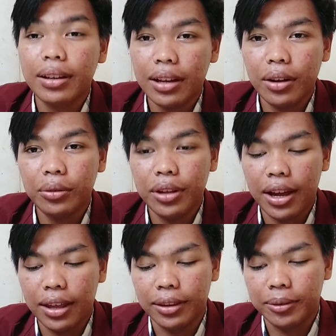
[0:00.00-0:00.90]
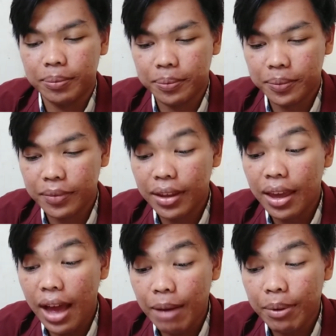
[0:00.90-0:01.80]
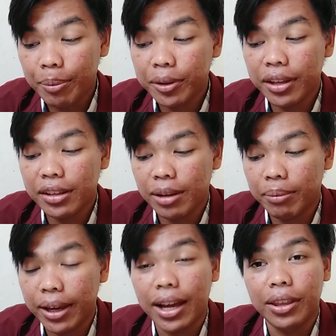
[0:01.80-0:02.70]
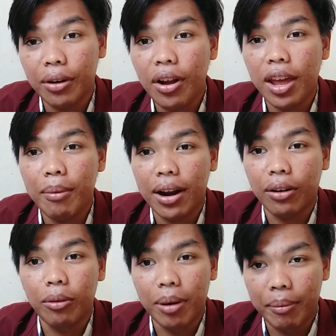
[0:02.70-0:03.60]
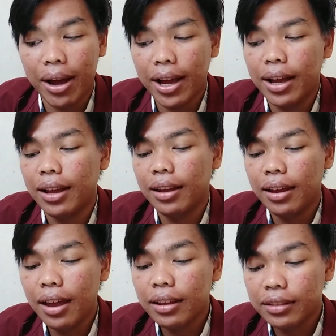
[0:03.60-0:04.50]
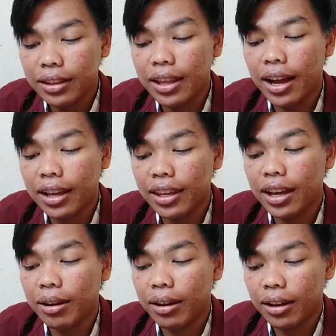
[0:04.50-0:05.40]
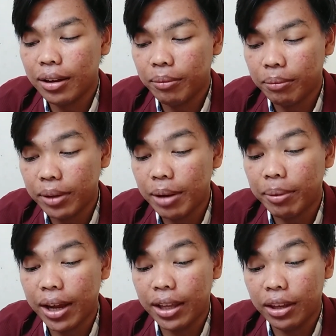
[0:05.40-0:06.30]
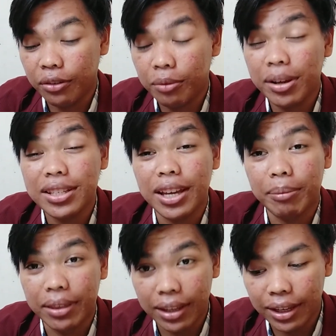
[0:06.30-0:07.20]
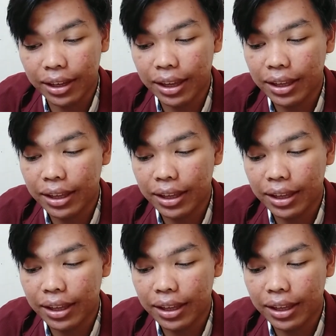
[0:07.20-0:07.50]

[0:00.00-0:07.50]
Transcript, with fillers: Kegunaan Apapun yang disampaikan oleh Barack Obama, tidak hanya menyampaikan informasi yang penting,